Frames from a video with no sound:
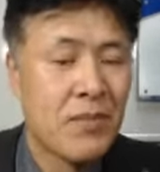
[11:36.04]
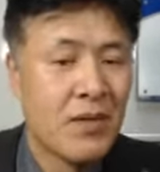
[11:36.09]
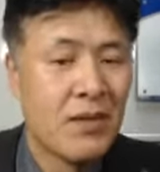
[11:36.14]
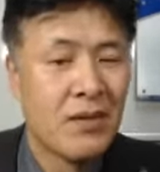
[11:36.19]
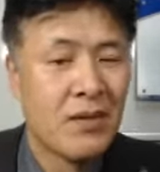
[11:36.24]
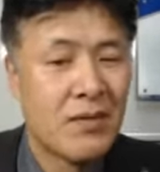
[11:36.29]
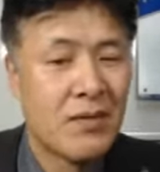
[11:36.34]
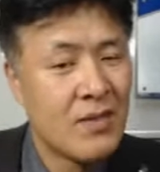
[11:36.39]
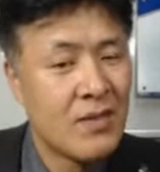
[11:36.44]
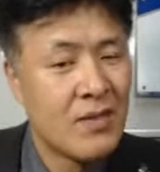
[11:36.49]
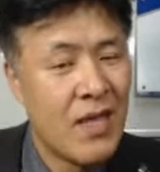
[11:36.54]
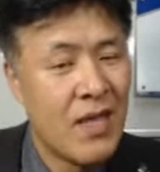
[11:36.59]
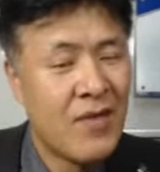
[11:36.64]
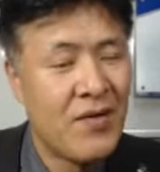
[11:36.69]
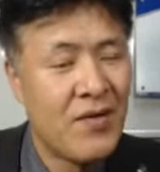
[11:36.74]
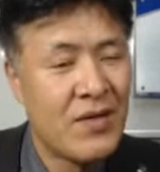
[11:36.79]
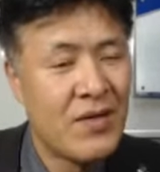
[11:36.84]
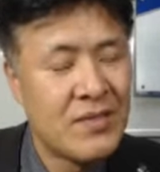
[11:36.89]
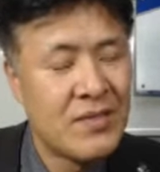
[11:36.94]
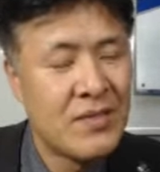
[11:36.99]
근데
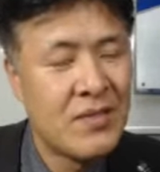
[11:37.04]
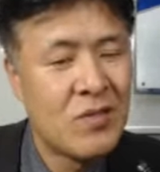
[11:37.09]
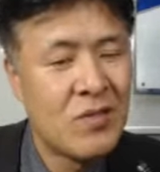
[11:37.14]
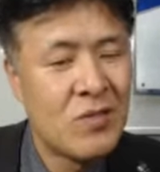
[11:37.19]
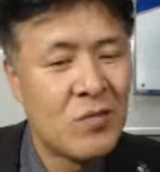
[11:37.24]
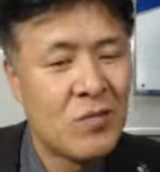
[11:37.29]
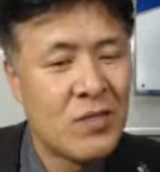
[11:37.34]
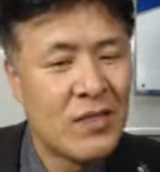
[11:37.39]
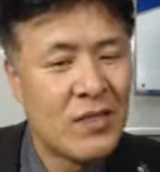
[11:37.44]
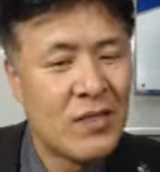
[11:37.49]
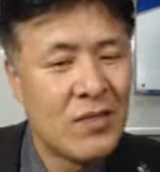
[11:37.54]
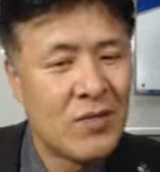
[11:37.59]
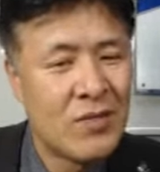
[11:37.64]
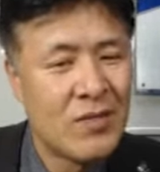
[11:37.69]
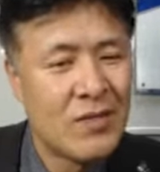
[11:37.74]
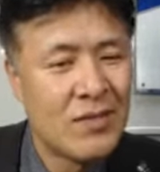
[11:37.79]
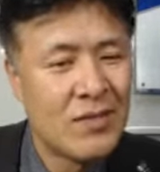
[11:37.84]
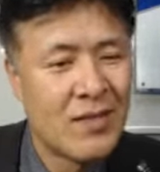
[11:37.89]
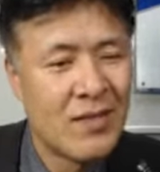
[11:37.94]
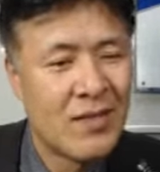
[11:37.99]
해외 시장으로 본다라고
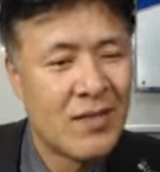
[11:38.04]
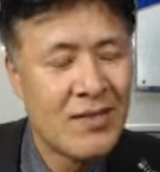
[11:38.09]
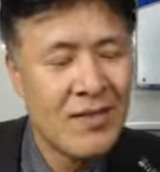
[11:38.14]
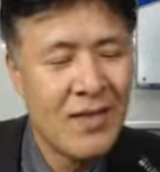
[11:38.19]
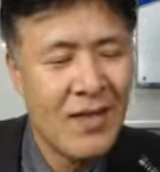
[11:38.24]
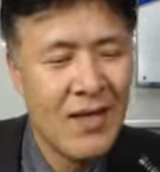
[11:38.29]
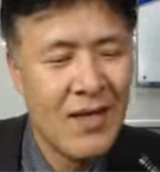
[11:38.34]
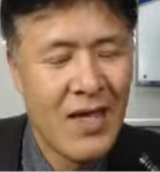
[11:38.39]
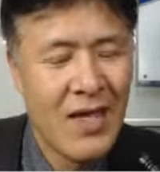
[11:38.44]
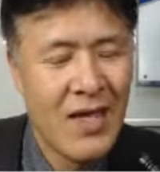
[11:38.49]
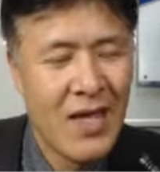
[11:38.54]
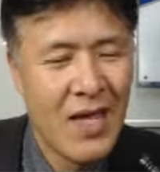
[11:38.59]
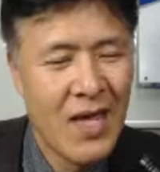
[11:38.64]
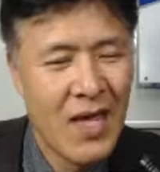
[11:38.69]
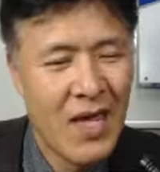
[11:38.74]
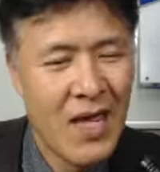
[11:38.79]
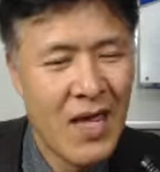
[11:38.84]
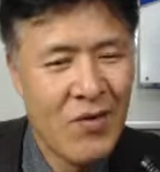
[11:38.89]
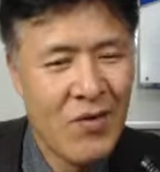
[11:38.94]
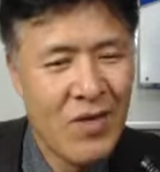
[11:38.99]
했을 때는
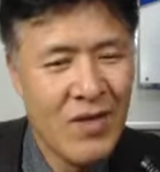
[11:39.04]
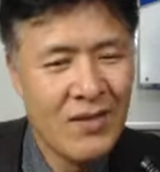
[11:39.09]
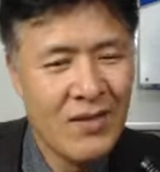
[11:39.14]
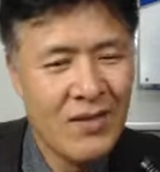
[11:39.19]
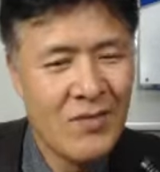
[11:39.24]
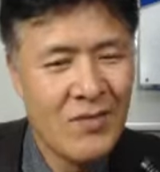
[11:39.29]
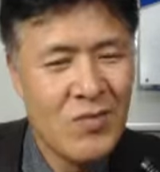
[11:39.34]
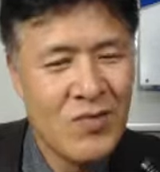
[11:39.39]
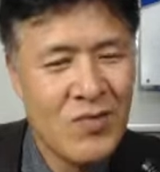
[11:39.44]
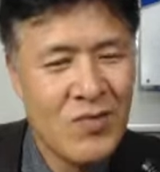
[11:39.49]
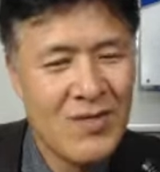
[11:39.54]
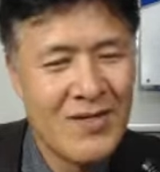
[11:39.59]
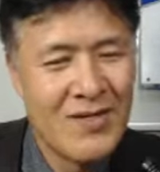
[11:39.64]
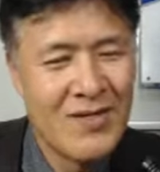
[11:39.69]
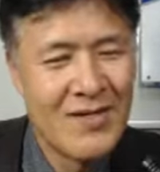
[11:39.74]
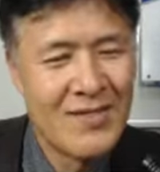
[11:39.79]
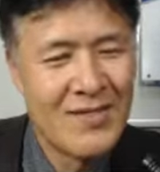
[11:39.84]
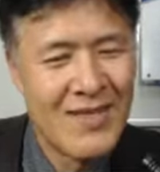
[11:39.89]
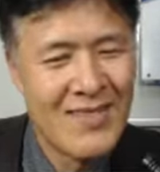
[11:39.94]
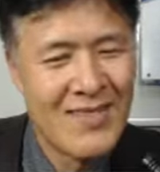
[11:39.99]
해외 떡볶이를
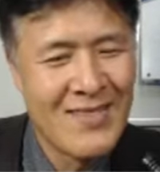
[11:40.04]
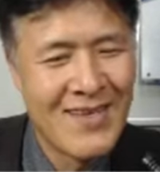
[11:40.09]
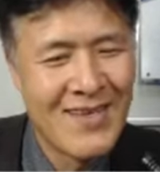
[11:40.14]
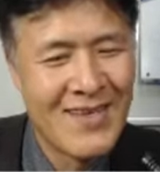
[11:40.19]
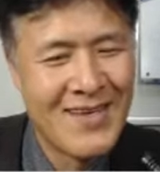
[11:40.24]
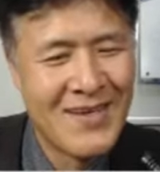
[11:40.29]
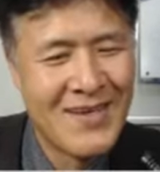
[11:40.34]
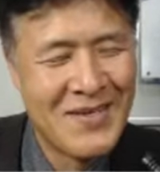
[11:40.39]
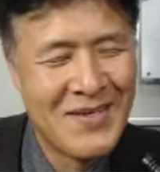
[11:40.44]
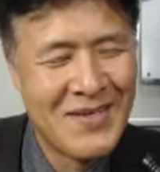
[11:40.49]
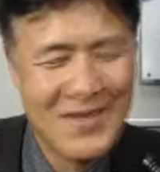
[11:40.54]
갖다 한다.